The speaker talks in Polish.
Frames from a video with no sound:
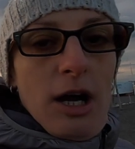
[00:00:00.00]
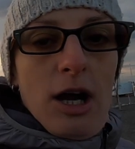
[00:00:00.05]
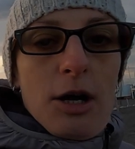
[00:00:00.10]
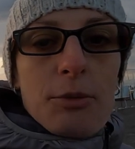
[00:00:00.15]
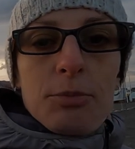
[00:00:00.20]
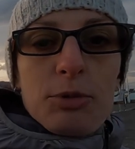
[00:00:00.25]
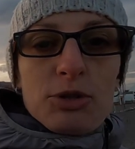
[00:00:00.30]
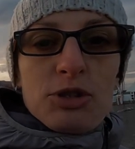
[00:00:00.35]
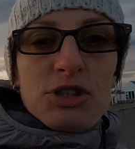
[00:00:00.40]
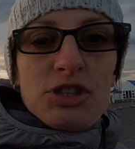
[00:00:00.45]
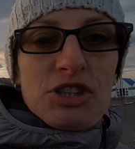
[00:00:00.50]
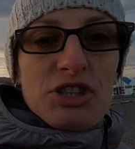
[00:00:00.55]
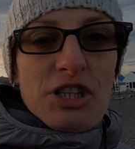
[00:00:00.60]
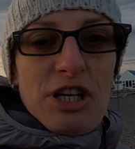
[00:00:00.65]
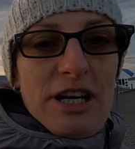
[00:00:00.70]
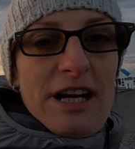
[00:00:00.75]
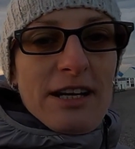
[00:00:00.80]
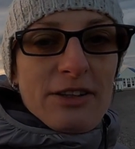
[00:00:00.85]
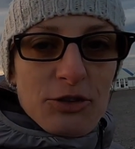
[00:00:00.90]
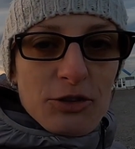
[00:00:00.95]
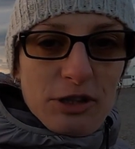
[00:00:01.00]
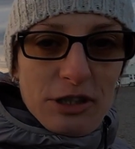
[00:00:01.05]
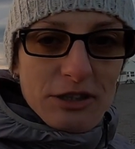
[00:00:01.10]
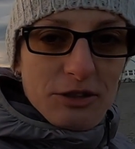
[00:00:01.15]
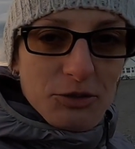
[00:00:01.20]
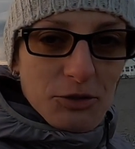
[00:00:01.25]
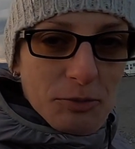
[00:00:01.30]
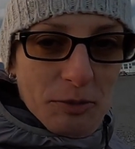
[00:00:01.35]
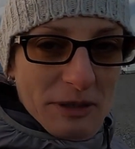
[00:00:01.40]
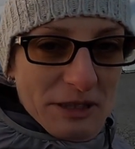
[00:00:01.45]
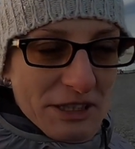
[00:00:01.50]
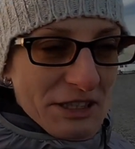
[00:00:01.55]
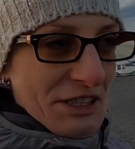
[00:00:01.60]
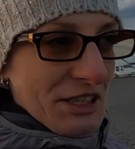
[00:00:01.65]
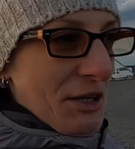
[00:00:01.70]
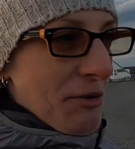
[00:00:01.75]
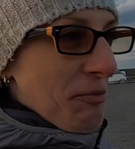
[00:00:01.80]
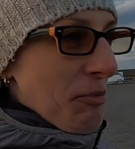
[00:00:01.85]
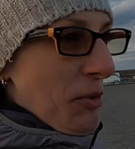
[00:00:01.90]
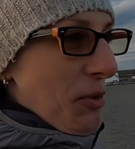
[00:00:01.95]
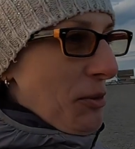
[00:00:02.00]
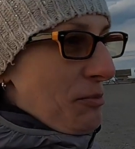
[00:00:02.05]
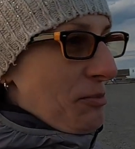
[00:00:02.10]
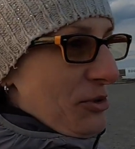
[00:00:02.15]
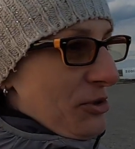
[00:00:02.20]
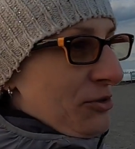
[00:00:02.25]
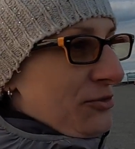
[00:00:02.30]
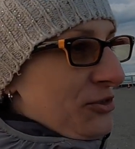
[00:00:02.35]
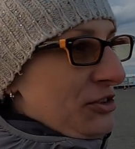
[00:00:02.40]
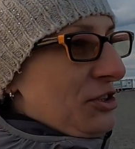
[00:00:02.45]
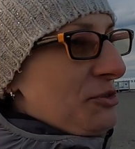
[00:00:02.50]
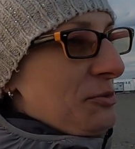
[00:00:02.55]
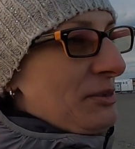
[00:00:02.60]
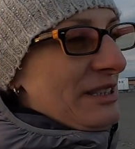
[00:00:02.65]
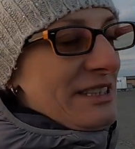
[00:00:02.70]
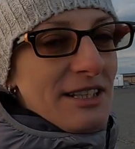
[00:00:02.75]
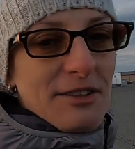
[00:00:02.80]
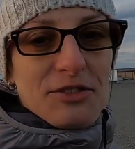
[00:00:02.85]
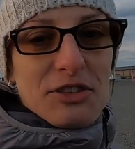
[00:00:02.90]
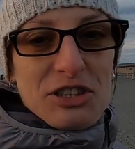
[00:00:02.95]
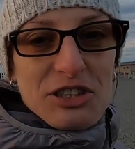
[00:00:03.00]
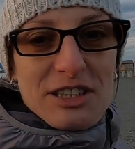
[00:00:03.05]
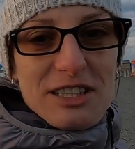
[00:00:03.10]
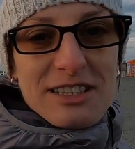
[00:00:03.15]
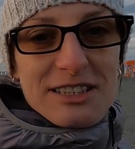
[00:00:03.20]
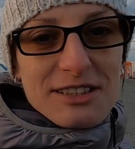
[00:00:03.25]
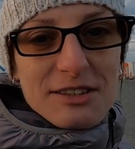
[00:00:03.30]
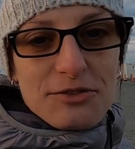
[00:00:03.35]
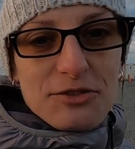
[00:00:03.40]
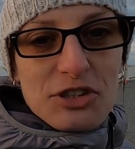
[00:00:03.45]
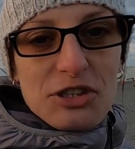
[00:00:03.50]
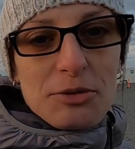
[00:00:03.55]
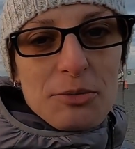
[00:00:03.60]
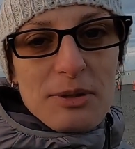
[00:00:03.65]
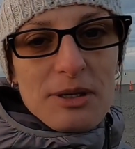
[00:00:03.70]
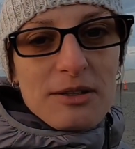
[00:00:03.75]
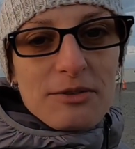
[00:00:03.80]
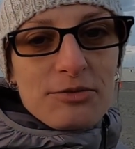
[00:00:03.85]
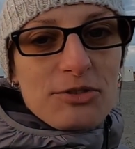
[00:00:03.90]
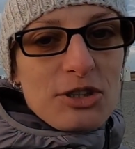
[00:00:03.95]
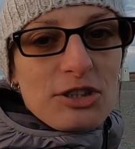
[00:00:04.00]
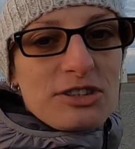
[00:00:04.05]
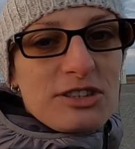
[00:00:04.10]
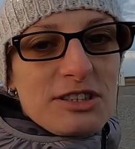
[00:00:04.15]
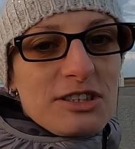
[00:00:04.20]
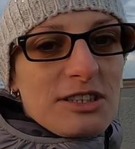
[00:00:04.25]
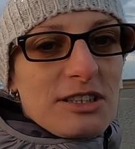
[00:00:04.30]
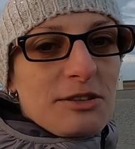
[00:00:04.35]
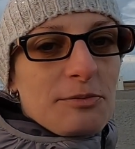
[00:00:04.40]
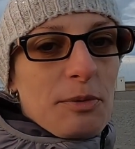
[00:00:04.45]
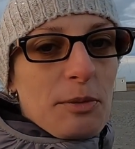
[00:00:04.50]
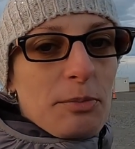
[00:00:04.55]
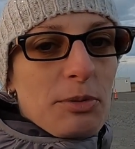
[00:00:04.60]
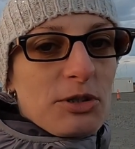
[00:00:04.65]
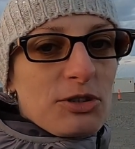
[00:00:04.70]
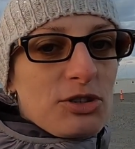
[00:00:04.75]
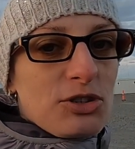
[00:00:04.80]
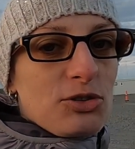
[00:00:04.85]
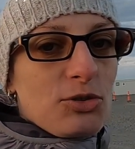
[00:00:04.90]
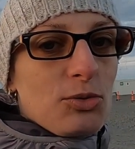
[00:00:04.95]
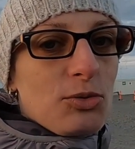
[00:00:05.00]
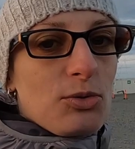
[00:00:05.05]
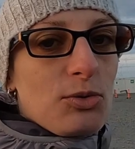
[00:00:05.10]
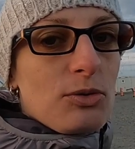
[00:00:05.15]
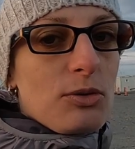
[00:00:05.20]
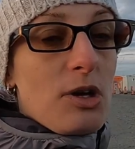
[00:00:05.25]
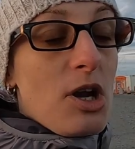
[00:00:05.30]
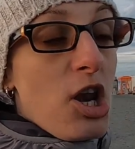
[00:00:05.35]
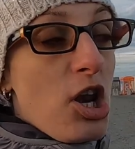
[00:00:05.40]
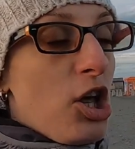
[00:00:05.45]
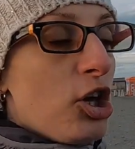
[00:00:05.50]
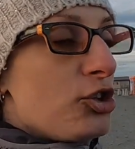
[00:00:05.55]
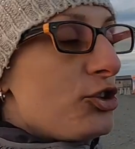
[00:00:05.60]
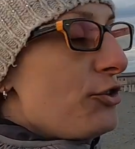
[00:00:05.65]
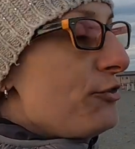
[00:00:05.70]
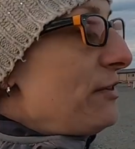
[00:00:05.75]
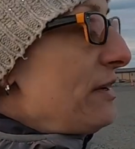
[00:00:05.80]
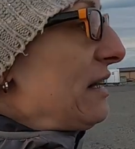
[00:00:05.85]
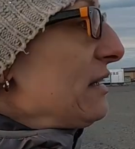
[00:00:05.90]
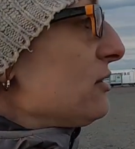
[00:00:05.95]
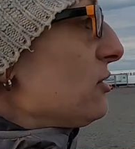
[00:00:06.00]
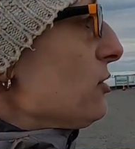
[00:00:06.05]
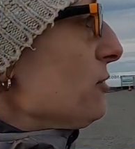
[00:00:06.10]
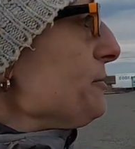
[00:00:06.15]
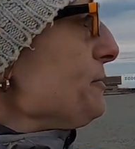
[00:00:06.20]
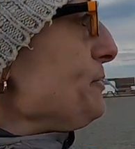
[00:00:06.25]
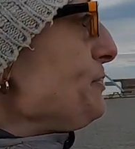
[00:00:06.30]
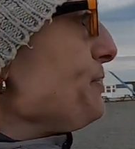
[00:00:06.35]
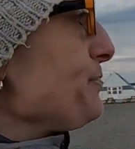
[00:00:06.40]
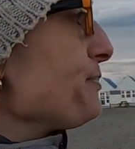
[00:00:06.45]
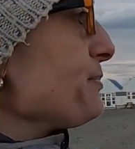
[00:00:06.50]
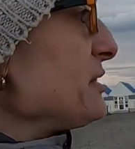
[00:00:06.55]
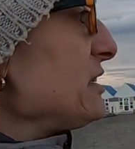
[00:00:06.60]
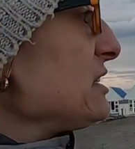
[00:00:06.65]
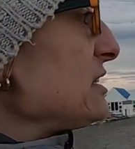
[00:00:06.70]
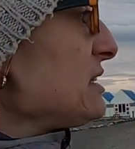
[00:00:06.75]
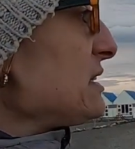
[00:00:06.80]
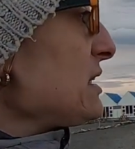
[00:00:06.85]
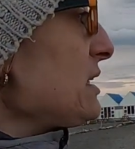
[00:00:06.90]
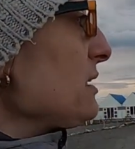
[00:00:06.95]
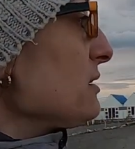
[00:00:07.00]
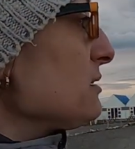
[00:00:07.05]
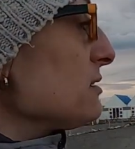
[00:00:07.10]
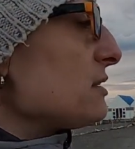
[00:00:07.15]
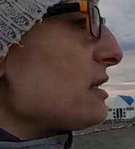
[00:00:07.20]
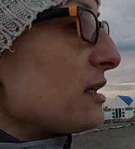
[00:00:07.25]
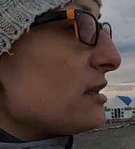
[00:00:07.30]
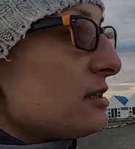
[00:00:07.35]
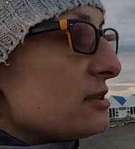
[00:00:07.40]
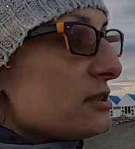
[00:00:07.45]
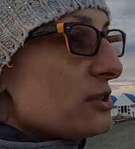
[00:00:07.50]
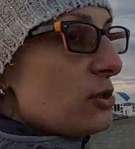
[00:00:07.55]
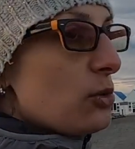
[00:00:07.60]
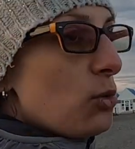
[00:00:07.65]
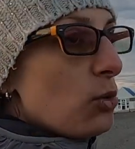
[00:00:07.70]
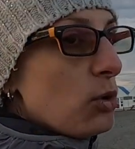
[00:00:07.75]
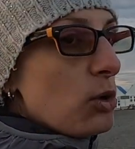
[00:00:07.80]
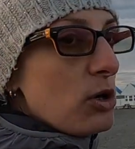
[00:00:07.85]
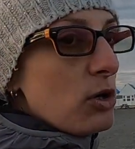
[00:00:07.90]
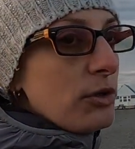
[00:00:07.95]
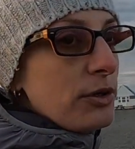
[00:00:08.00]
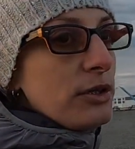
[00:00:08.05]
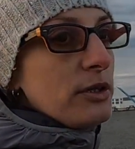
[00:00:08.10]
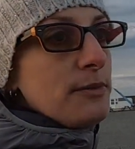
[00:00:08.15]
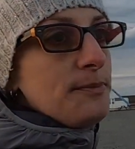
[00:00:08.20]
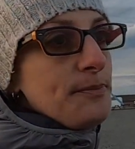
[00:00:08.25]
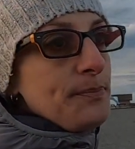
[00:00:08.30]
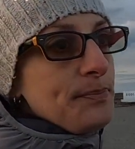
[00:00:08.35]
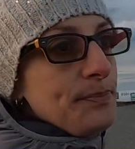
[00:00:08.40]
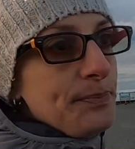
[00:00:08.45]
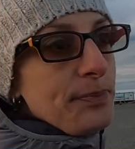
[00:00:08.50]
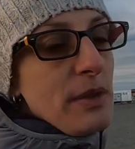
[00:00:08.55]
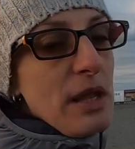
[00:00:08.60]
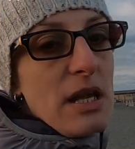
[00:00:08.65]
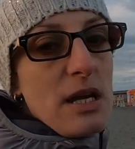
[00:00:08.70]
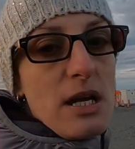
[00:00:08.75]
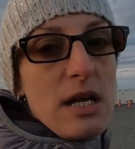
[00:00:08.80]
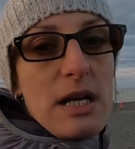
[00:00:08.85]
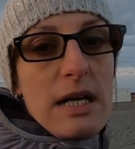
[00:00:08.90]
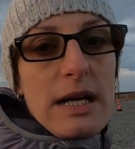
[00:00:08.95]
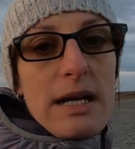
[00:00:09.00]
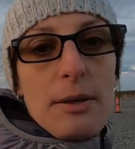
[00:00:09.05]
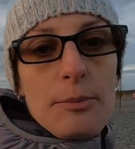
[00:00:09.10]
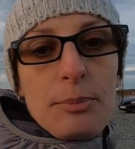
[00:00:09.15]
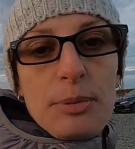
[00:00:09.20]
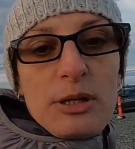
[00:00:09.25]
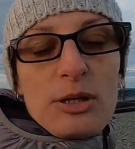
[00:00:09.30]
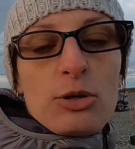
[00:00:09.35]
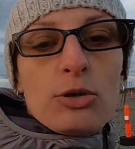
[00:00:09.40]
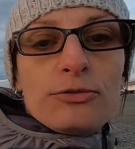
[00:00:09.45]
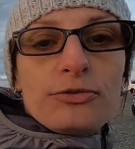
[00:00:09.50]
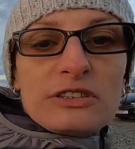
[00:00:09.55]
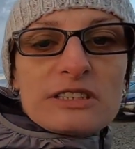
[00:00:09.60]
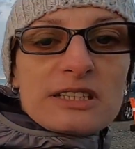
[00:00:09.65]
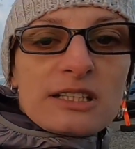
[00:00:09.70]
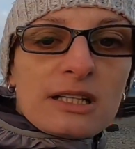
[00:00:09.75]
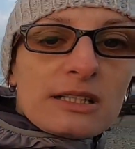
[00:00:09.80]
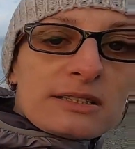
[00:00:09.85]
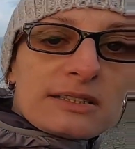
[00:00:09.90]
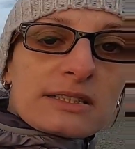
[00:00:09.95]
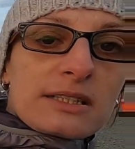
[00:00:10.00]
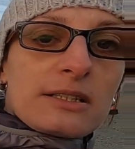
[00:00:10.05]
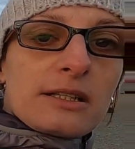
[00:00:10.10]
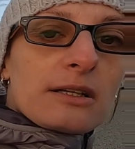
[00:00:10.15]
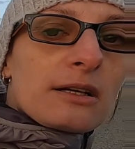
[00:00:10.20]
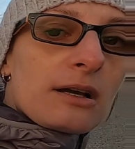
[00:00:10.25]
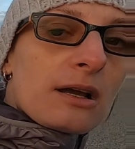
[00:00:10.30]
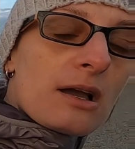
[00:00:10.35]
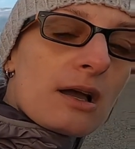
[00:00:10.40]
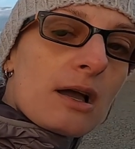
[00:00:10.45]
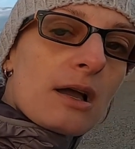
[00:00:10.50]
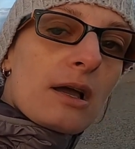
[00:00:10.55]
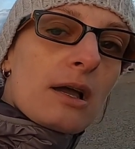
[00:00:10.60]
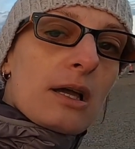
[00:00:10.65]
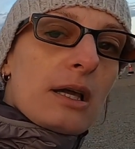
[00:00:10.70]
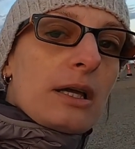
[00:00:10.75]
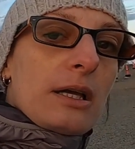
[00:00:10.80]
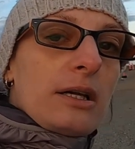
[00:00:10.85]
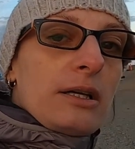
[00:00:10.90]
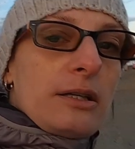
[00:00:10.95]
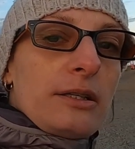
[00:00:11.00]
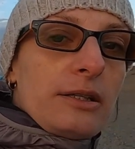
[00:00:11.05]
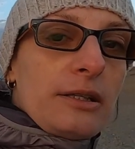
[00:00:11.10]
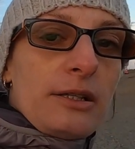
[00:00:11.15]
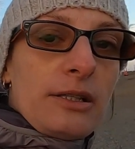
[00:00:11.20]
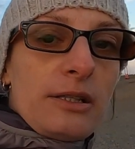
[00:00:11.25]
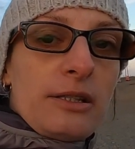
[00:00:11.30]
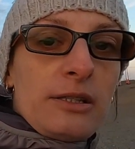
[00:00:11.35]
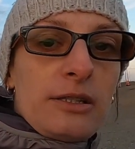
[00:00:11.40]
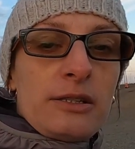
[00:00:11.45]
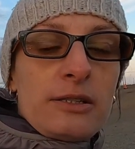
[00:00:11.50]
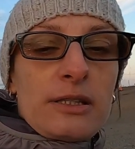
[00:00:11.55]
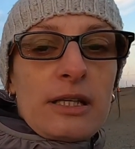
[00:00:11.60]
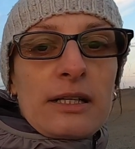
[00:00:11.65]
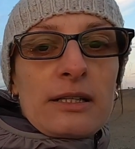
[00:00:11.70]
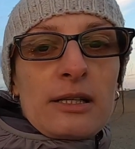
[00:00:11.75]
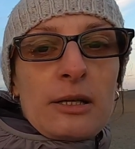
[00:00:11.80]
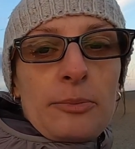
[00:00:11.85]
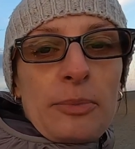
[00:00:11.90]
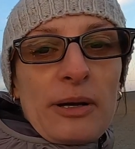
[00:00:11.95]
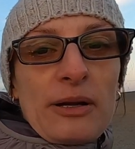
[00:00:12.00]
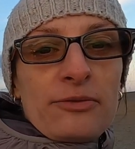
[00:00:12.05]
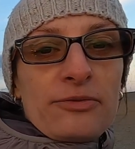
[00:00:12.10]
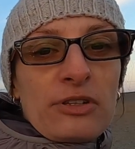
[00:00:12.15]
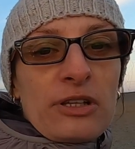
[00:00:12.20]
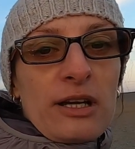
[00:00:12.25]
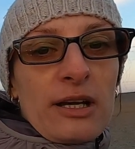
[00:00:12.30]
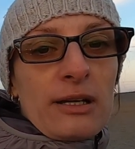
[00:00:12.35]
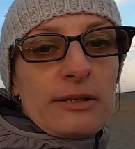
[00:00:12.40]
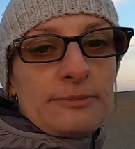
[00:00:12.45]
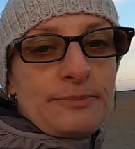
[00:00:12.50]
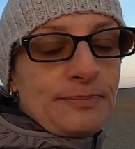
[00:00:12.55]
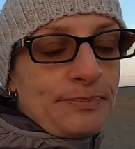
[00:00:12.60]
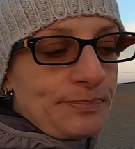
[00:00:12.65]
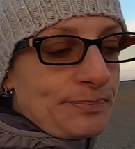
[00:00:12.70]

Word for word: obudzić się rano, kiedy już będzie ciepło, bo w zimę zawsze jest, w zimę, w nocy jest po prostu lodowato. Niestety takie są uroki kempingów islandzkich. I tak naprawdę